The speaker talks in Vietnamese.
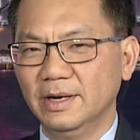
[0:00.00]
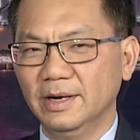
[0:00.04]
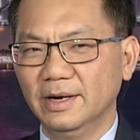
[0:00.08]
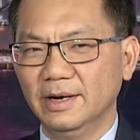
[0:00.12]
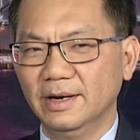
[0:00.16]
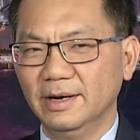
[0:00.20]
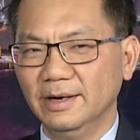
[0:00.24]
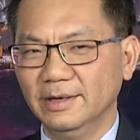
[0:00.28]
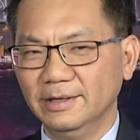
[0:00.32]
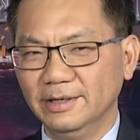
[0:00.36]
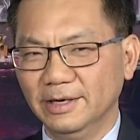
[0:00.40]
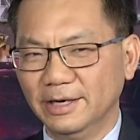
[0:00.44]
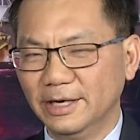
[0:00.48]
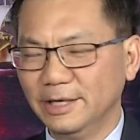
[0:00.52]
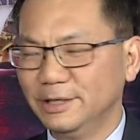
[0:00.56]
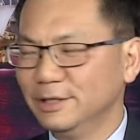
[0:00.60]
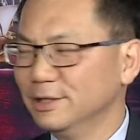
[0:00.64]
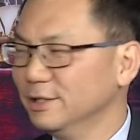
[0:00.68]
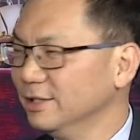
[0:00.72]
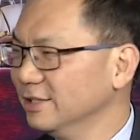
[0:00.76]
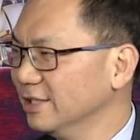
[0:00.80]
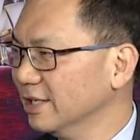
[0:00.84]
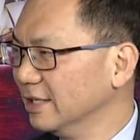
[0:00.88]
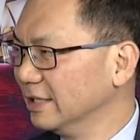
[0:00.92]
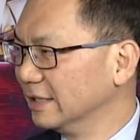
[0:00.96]
Ờ, những cái
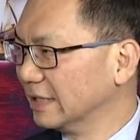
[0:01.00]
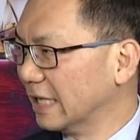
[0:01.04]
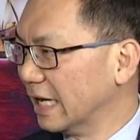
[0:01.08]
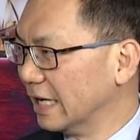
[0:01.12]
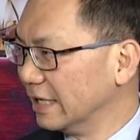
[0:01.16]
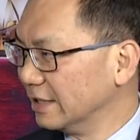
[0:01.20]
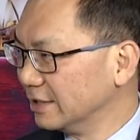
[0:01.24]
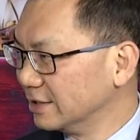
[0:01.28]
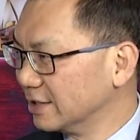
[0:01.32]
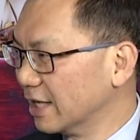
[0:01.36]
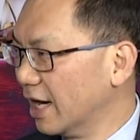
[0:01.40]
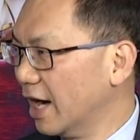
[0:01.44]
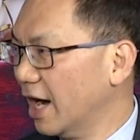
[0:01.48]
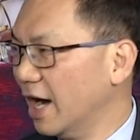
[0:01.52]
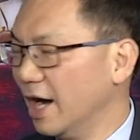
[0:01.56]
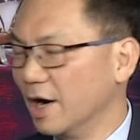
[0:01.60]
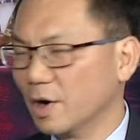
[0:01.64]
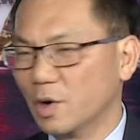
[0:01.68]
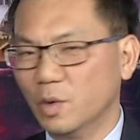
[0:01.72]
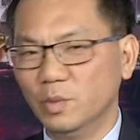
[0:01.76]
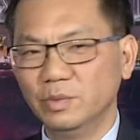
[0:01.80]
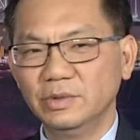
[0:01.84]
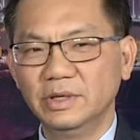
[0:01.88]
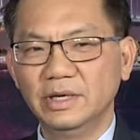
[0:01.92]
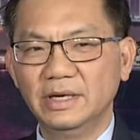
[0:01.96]
chương trình tài trợ
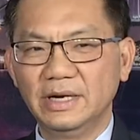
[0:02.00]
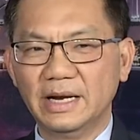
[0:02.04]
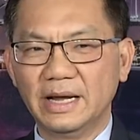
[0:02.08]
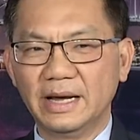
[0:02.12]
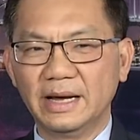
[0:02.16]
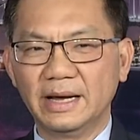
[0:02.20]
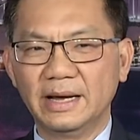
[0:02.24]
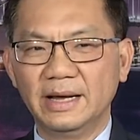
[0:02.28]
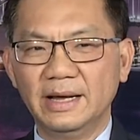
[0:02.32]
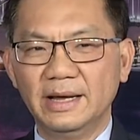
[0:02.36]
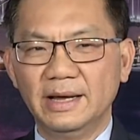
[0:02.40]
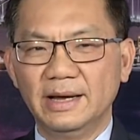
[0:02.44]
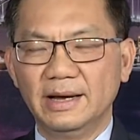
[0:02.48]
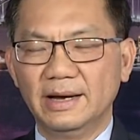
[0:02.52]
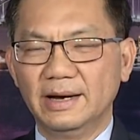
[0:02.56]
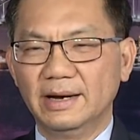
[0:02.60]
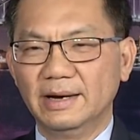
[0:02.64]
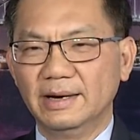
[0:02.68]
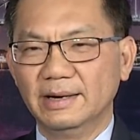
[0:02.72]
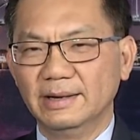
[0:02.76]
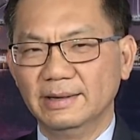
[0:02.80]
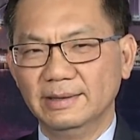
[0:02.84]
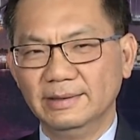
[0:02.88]
cũng như là uh,